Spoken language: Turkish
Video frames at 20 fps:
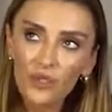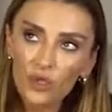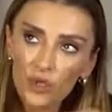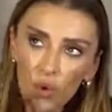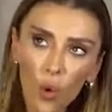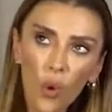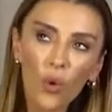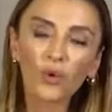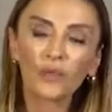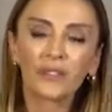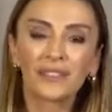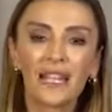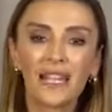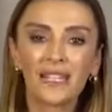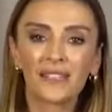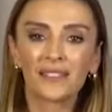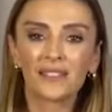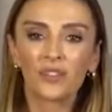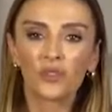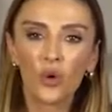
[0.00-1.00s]
çok
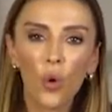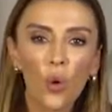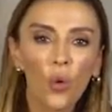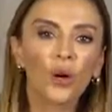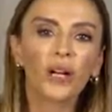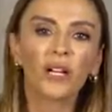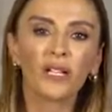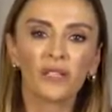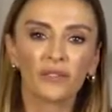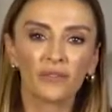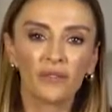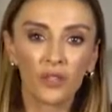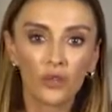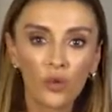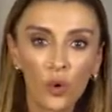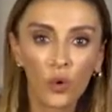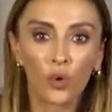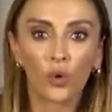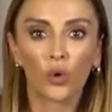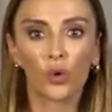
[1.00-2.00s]
net, çok kalın ve
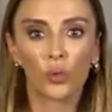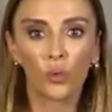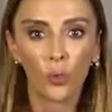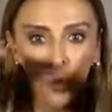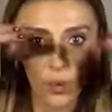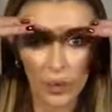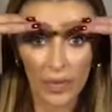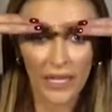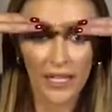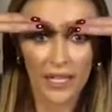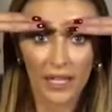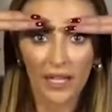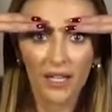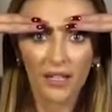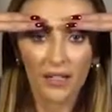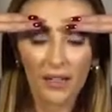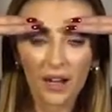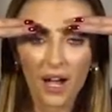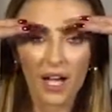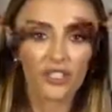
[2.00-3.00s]
çok koyu böyle
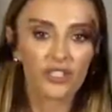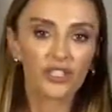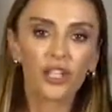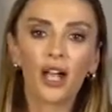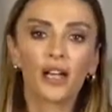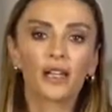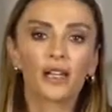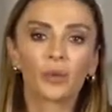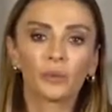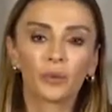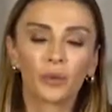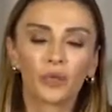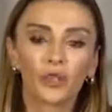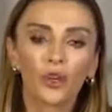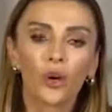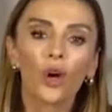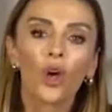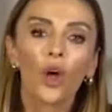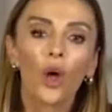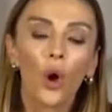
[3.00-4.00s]
kaşlar
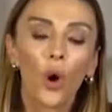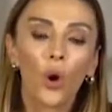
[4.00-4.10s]
yapılıyor.